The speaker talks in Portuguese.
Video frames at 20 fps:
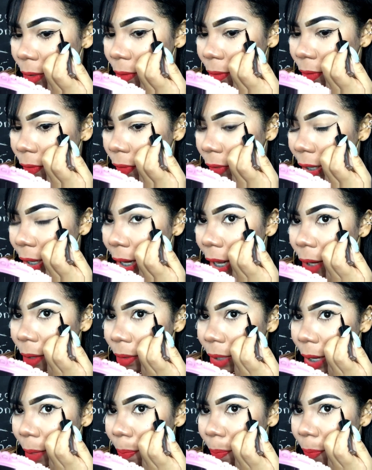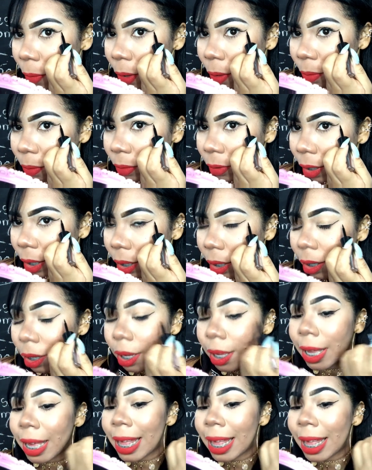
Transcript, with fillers: no final da ponta.